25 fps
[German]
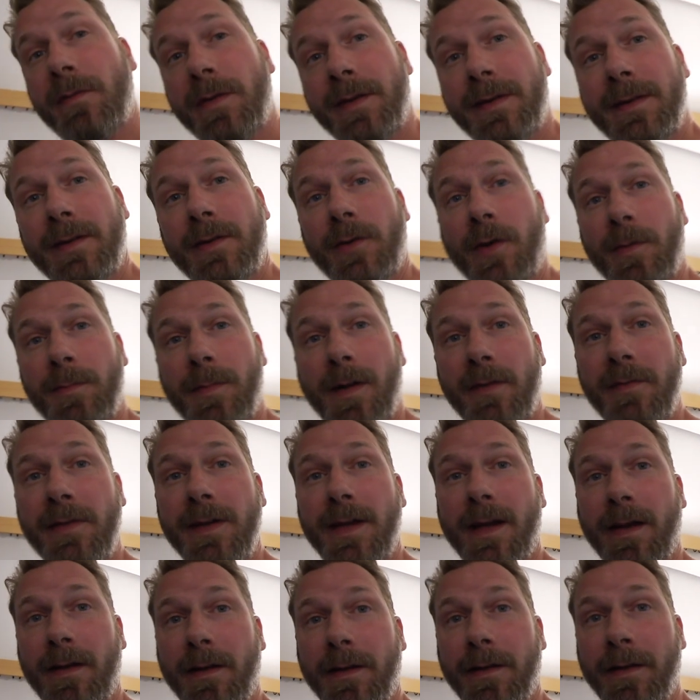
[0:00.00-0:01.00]
Wir sind heute mal
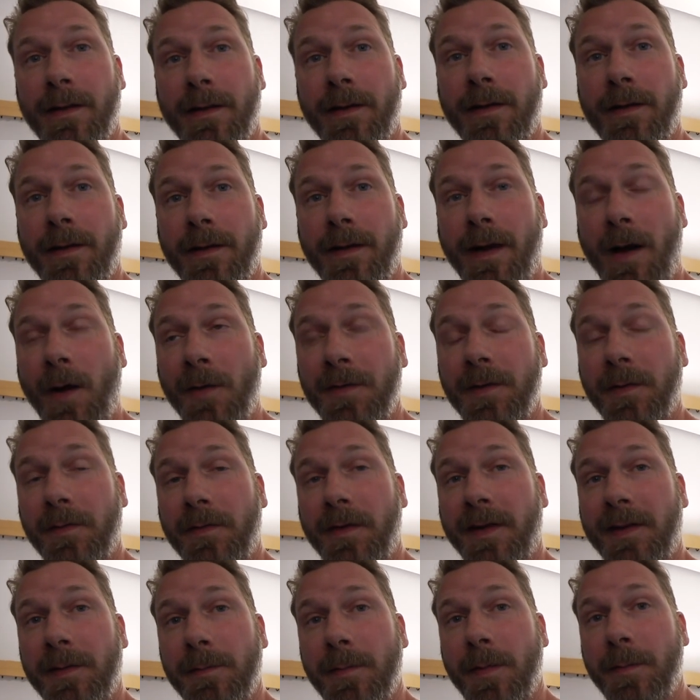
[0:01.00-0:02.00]
wieder äh,
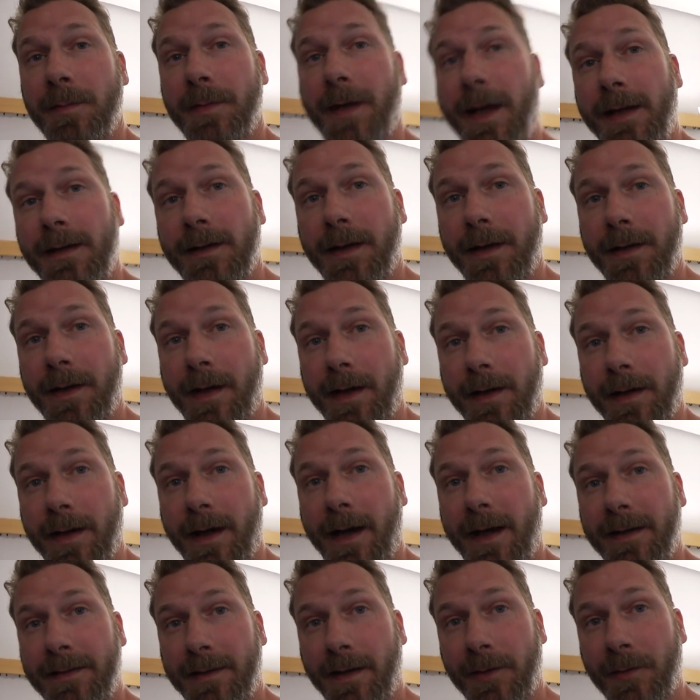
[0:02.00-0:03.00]
ausnahmsweise mit einem Nightliner
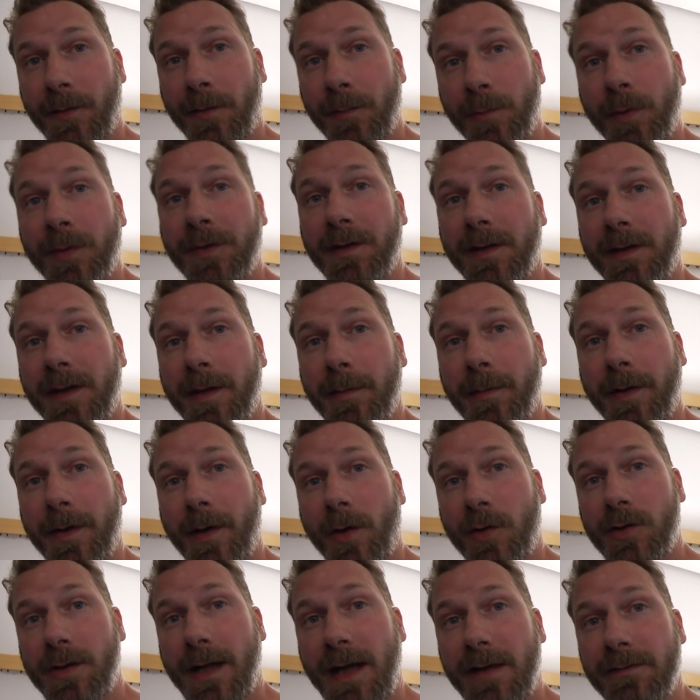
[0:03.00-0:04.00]
angereist, also ein Bus, in dem man
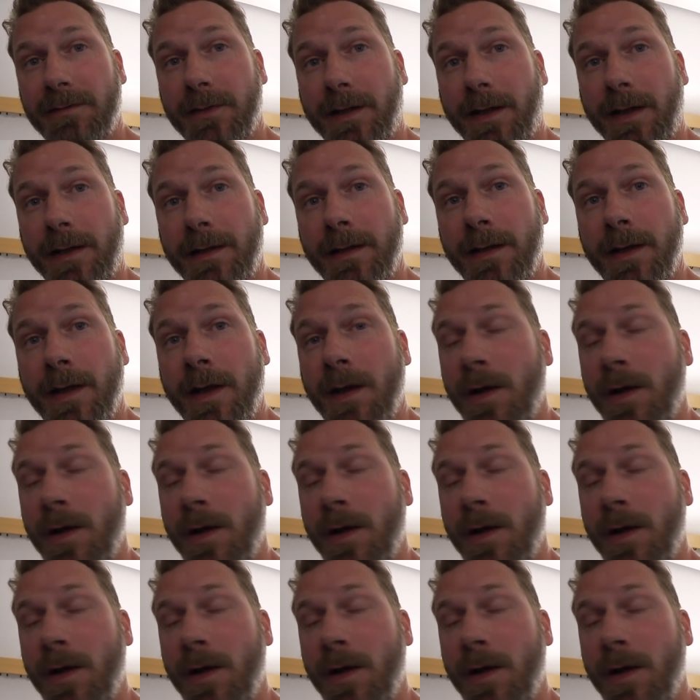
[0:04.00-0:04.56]
auch schlafen kann.